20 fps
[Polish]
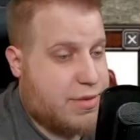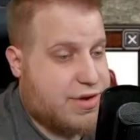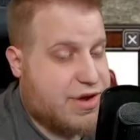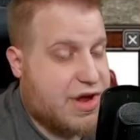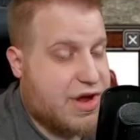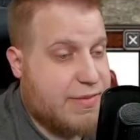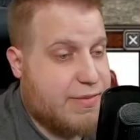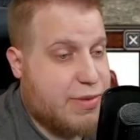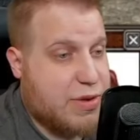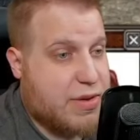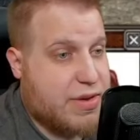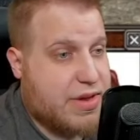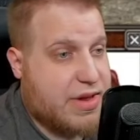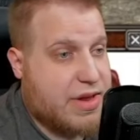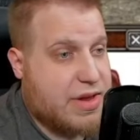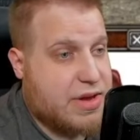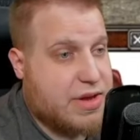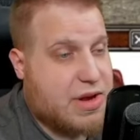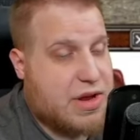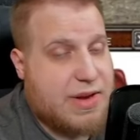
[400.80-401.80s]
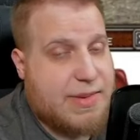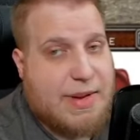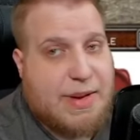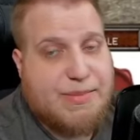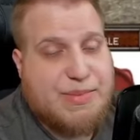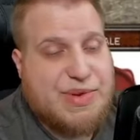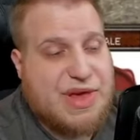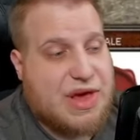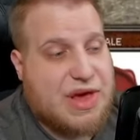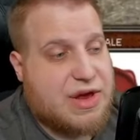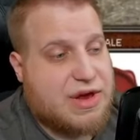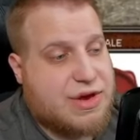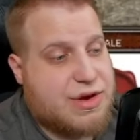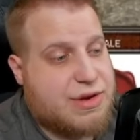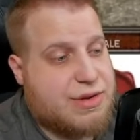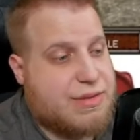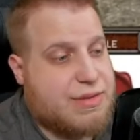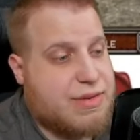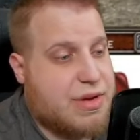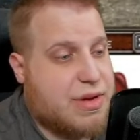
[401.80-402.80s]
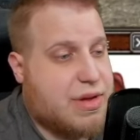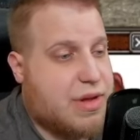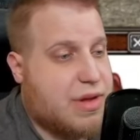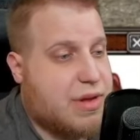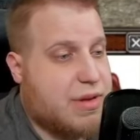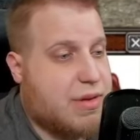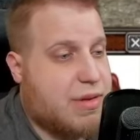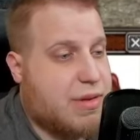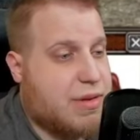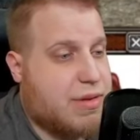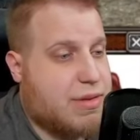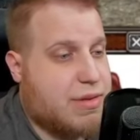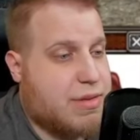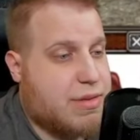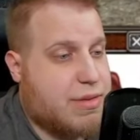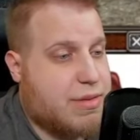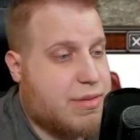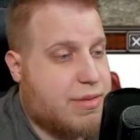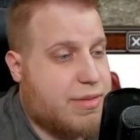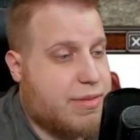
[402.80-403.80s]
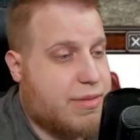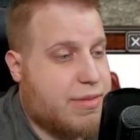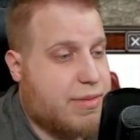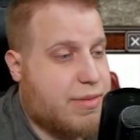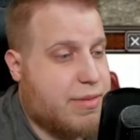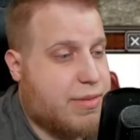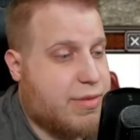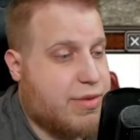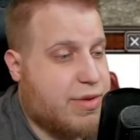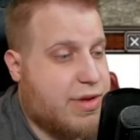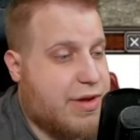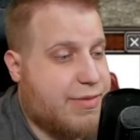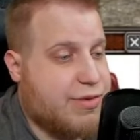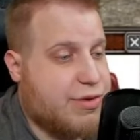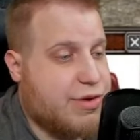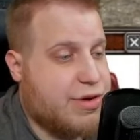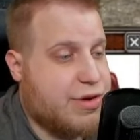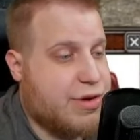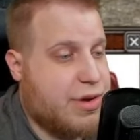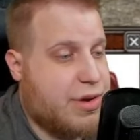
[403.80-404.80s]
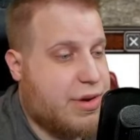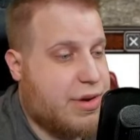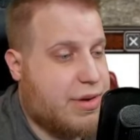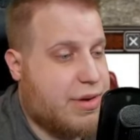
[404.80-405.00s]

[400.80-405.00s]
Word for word: 4%, ale mam 5, więc no mój lepsi.